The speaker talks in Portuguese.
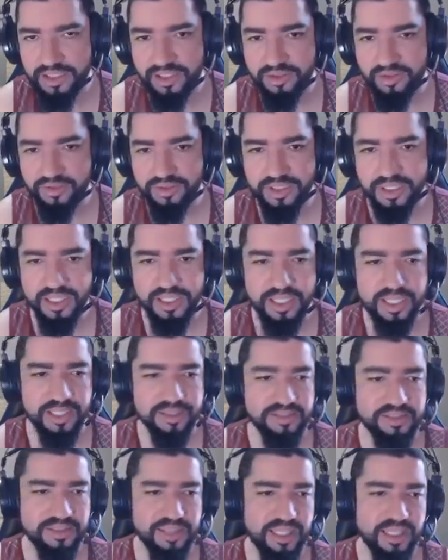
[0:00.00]
contra a
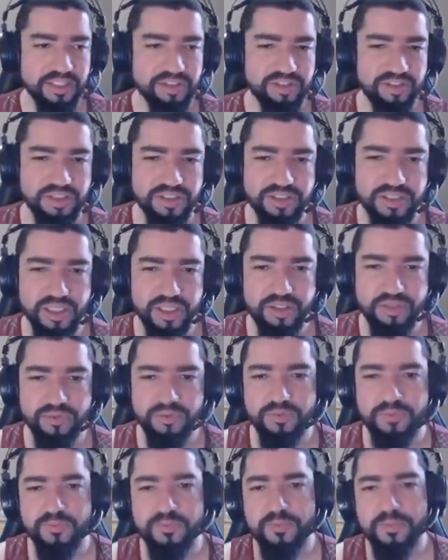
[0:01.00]
Sasha.
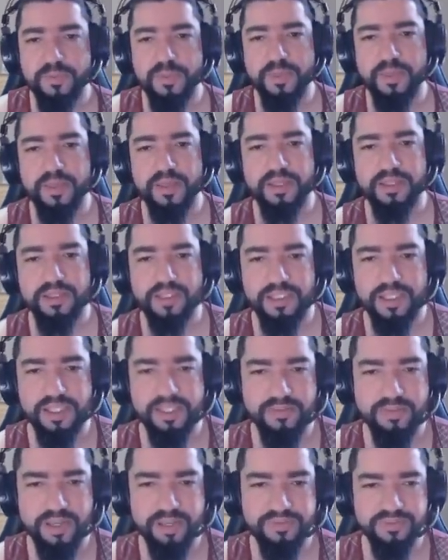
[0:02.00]
Então
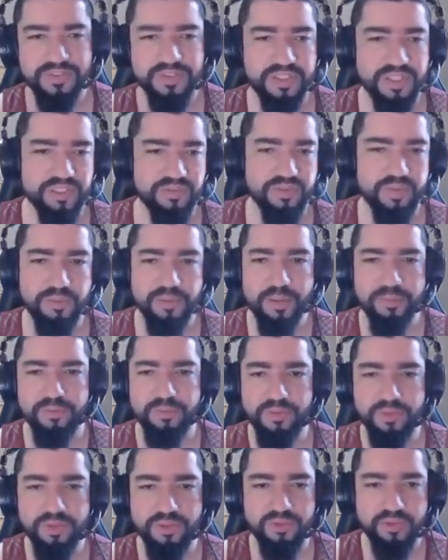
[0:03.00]
ele vai se transformar
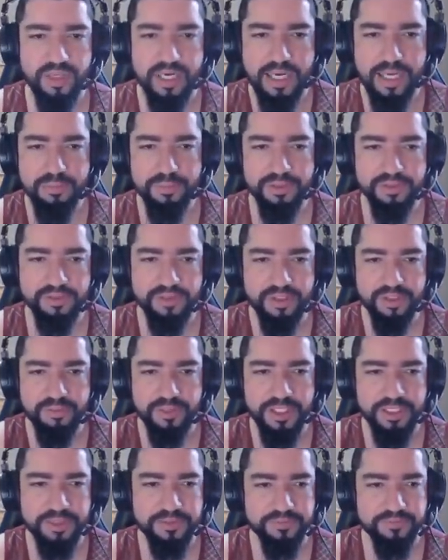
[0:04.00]
muito rápido
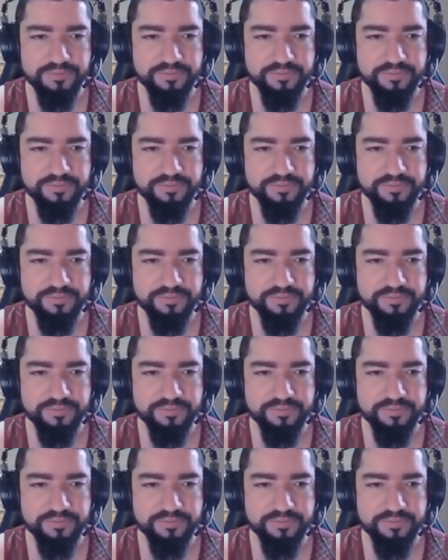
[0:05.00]
também.